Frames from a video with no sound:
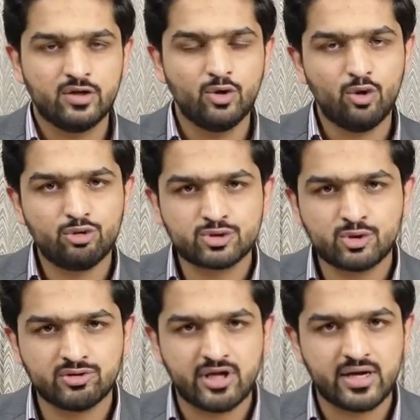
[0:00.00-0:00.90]
लोग
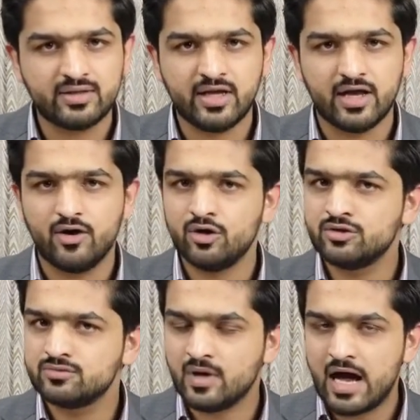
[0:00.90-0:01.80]
उसको देखते हैं और
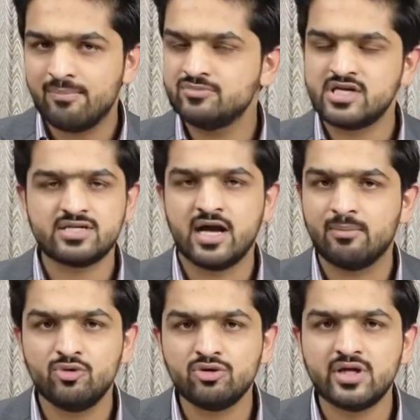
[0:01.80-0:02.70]
आप जैसे
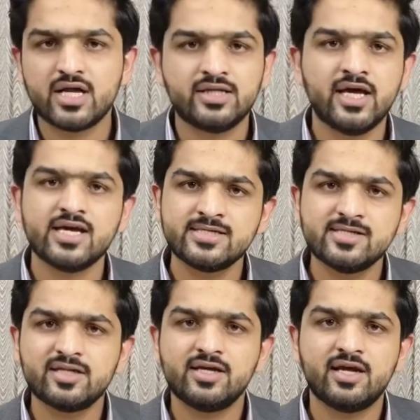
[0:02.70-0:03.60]
हम लोग देखते हैं
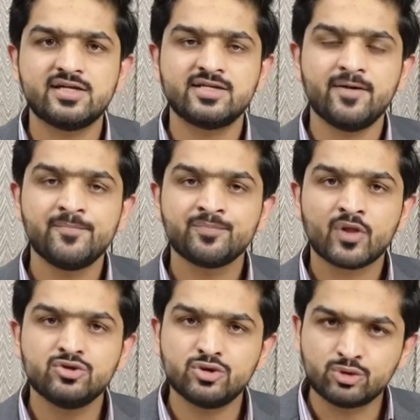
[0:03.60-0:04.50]
इसी तरीके से
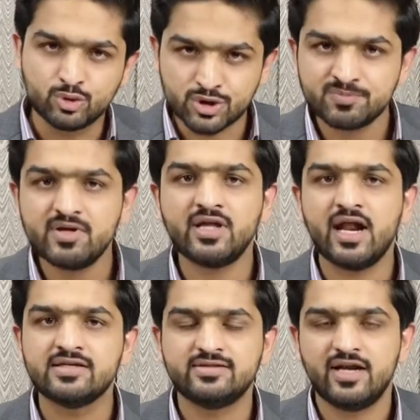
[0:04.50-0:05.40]
जो दुश्मन
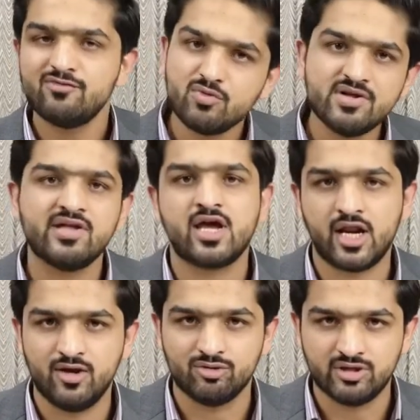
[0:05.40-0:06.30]
अनासर हैं वो भी देख
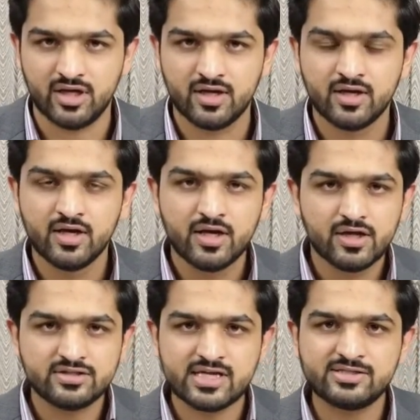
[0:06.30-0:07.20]
रहे होते
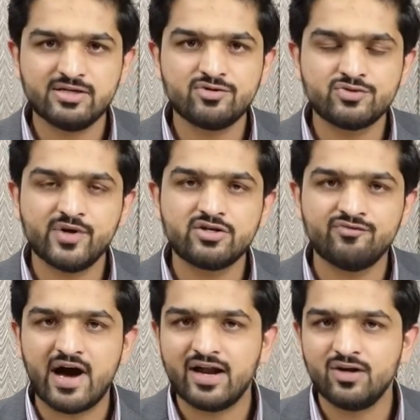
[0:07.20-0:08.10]
हैं जैसे ही वो ट्वीट
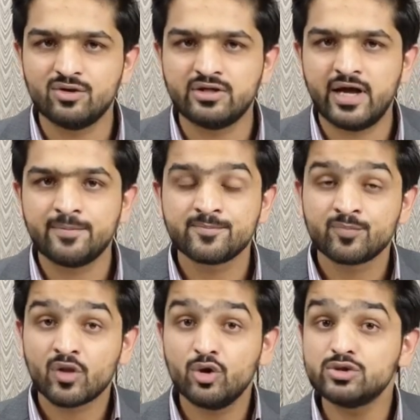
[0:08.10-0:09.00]
वायरल होता है
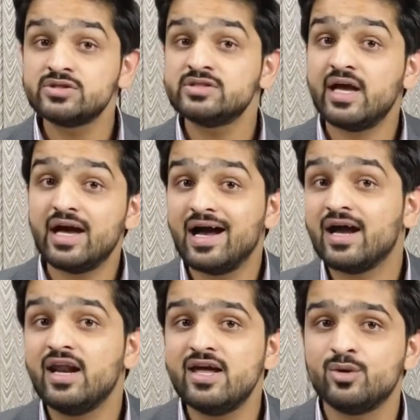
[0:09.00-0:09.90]
उससे
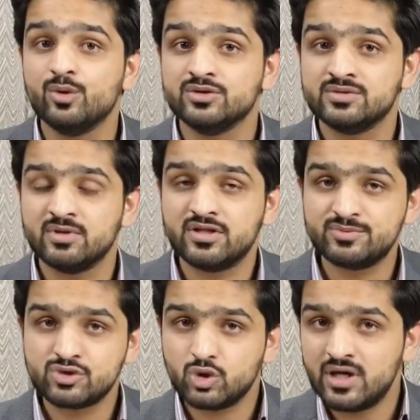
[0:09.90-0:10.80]
अगले रोज
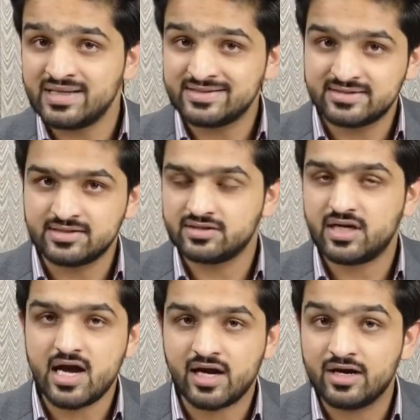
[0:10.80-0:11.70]
मतलब 16 से
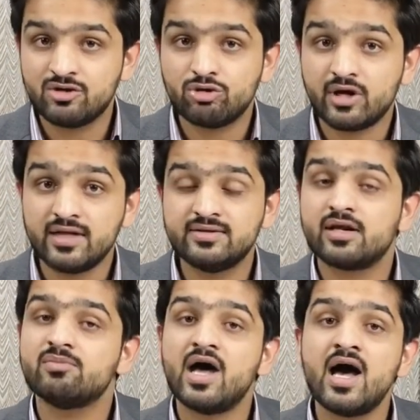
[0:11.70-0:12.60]
17 घंटों के
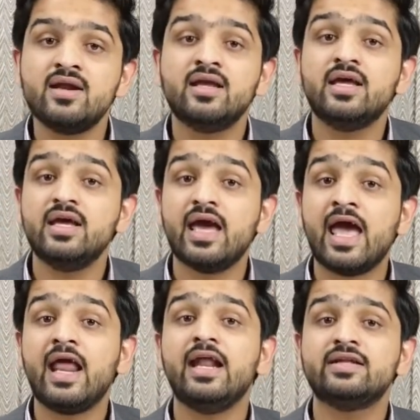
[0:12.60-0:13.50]
दरमियान ही
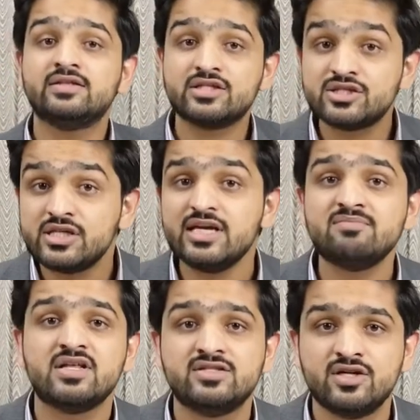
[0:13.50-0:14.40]
अहले तशी
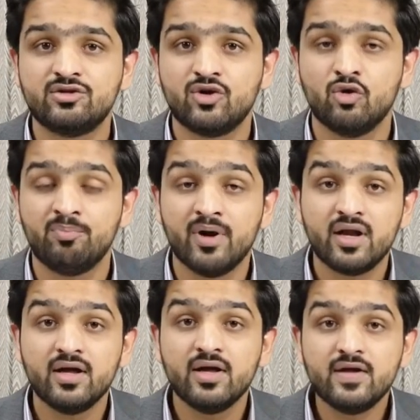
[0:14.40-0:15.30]
मस्जिद के
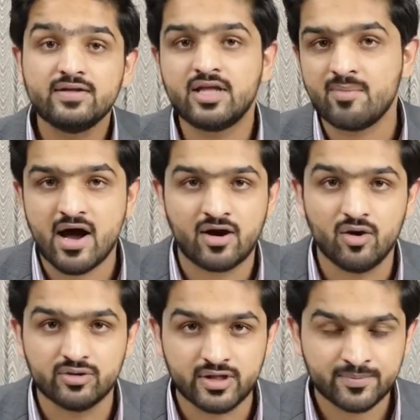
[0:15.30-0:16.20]
ऊपर धमाका
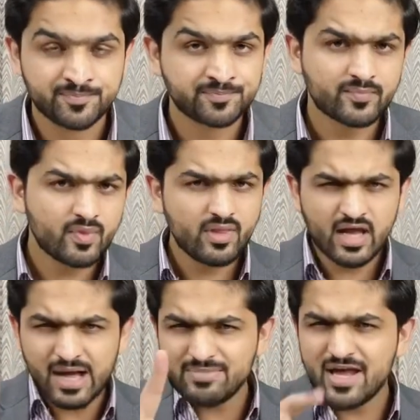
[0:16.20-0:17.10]
होता है
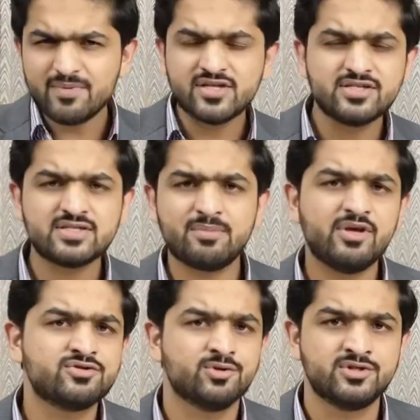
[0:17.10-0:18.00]
अब यहाँ पे एक चीज़ आप
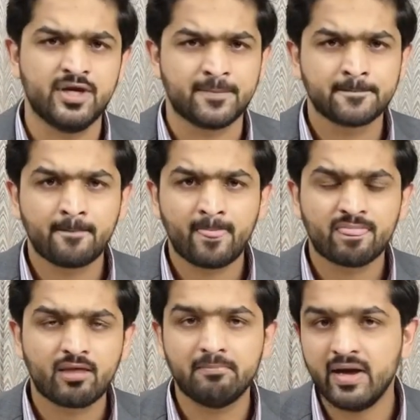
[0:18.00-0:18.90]
ये सोचें
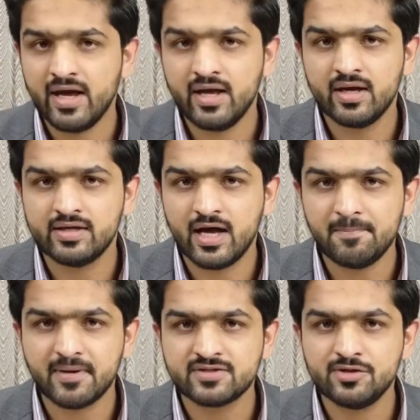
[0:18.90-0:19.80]
मैं यहाँ
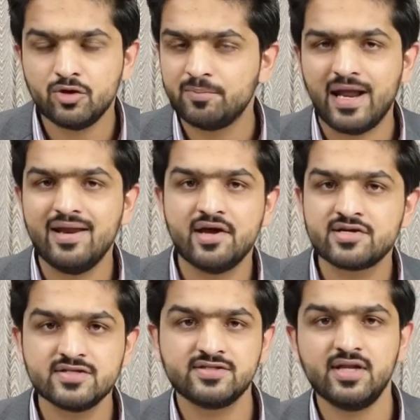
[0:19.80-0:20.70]
पे किसी के ऊपर
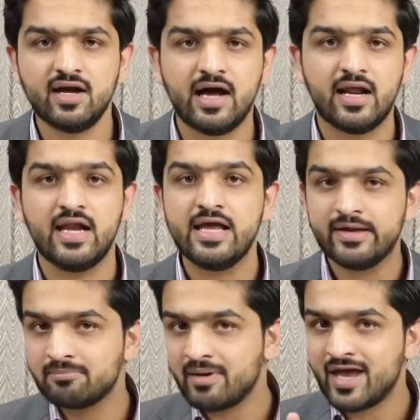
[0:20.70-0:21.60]
एलिगेशन नहीं लगा रहा
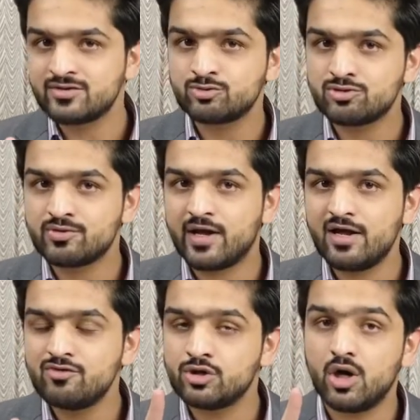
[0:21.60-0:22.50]
लेकिन मैं इसको जो है
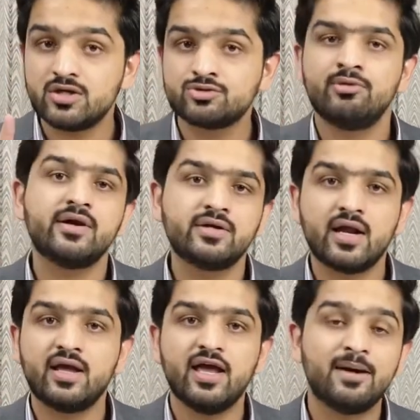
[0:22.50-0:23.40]
ना वो डॉट्स कनेक्ट
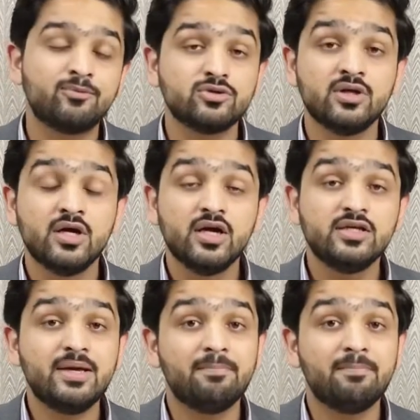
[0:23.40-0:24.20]
करके आपको ये